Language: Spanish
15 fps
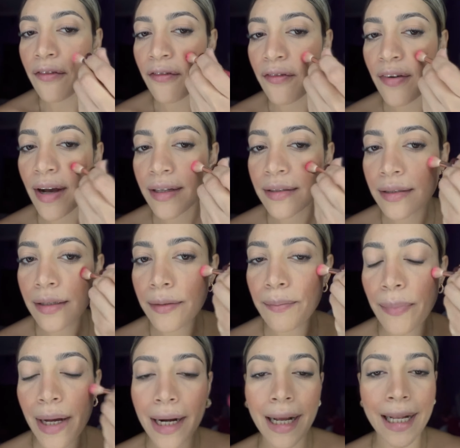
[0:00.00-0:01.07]
fácil
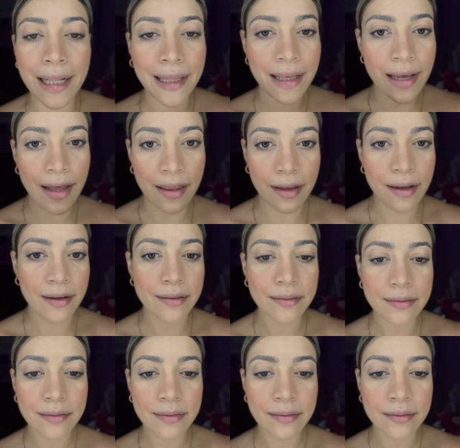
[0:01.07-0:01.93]
para el día a día.